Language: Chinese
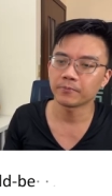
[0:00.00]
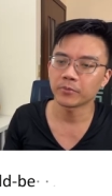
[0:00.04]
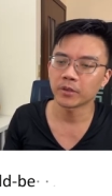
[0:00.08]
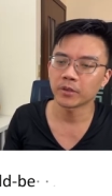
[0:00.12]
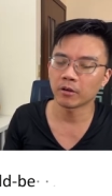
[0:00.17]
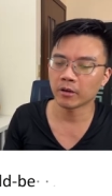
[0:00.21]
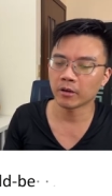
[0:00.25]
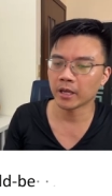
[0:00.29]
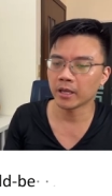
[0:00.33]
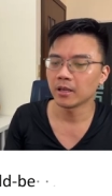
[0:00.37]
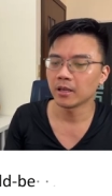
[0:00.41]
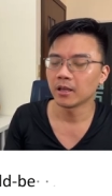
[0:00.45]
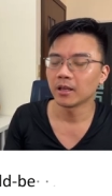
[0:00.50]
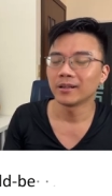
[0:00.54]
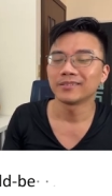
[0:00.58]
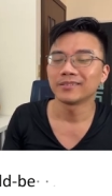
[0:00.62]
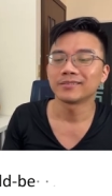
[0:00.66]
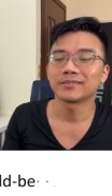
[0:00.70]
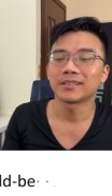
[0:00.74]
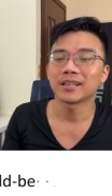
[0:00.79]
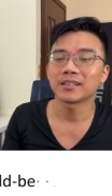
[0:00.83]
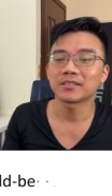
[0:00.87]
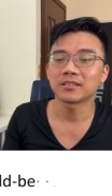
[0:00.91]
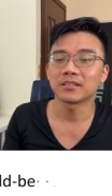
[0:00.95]
OK，
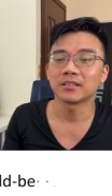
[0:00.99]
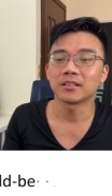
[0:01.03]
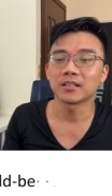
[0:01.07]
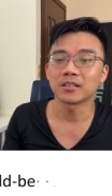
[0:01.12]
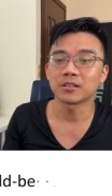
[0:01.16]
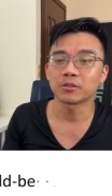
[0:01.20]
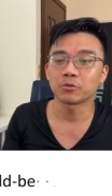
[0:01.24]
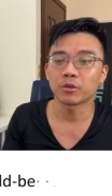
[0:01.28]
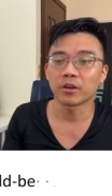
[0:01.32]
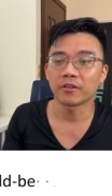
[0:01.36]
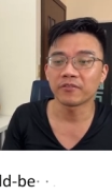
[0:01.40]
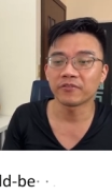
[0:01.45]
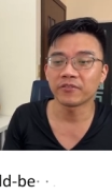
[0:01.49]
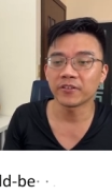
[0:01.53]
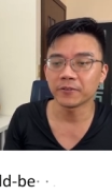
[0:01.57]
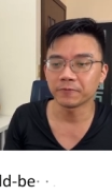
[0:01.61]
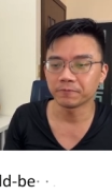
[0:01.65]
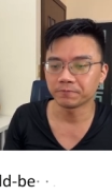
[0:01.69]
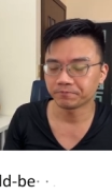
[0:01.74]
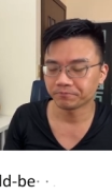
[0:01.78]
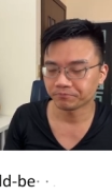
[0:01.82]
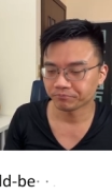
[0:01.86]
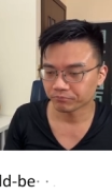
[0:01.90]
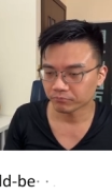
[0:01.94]
但是你是缘分，
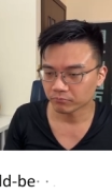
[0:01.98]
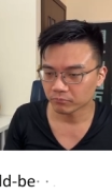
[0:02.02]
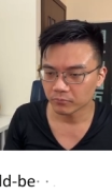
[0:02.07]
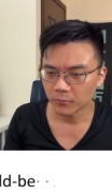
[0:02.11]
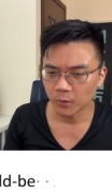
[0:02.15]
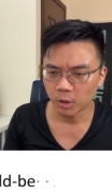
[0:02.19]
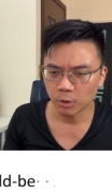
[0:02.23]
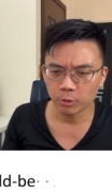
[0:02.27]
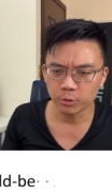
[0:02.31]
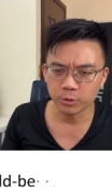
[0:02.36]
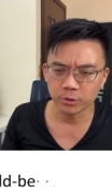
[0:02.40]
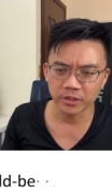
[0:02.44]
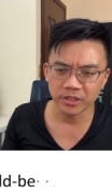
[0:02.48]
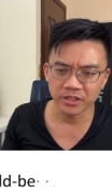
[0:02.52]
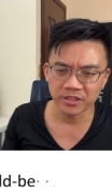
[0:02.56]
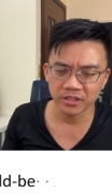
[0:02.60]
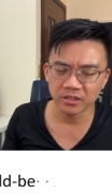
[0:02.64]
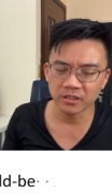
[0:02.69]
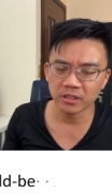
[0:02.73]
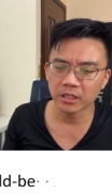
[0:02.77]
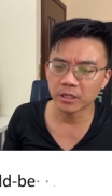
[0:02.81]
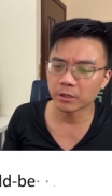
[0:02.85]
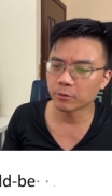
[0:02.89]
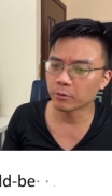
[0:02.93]
或许你记
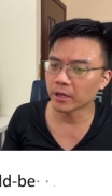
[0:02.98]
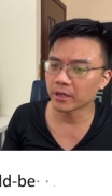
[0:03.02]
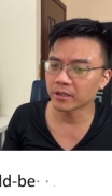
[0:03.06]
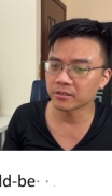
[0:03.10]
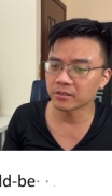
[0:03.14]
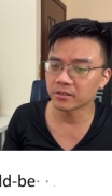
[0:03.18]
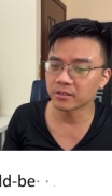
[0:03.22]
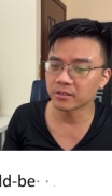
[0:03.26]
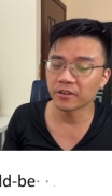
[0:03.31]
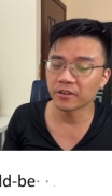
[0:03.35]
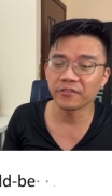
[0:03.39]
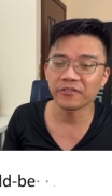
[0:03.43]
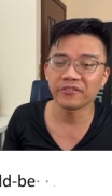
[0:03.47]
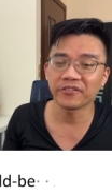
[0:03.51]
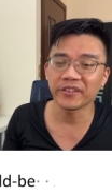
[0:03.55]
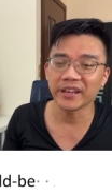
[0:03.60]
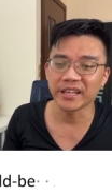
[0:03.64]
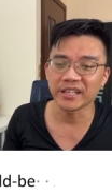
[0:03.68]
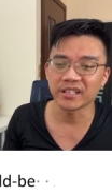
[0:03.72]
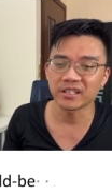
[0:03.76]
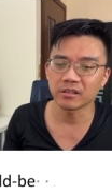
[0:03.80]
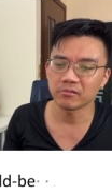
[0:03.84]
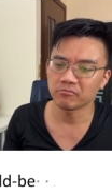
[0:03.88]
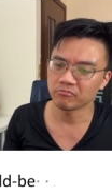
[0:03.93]
得另外一个字叫
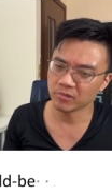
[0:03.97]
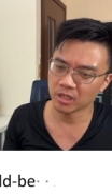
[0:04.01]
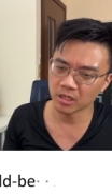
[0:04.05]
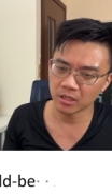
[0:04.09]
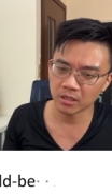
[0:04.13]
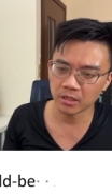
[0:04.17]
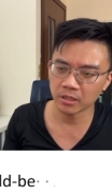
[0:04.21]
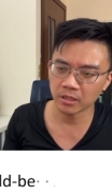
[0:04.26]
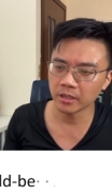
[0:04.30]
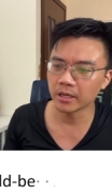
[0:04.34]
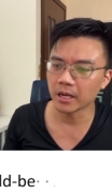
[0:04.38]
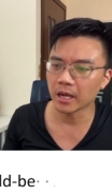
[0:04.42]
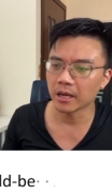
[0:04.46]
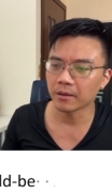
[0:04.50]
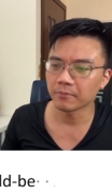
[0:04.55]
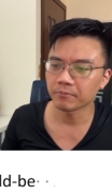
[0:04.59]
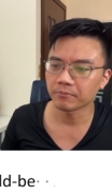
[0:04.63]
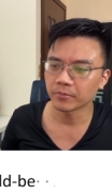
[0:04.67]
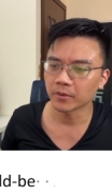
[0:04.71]
fate 也可以了。